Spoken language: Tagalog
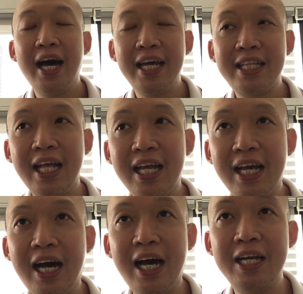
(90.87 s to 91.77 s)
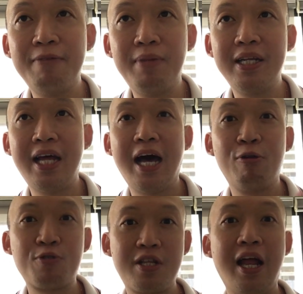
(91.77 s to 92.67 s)
ay talaga nga naman
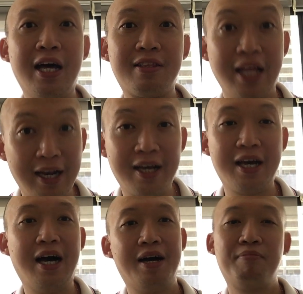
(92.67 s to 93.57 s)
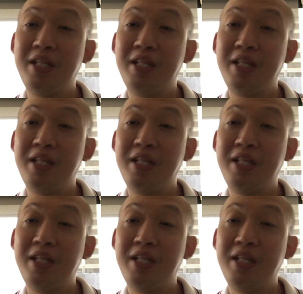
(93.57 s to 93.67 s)
halos lahat talaga,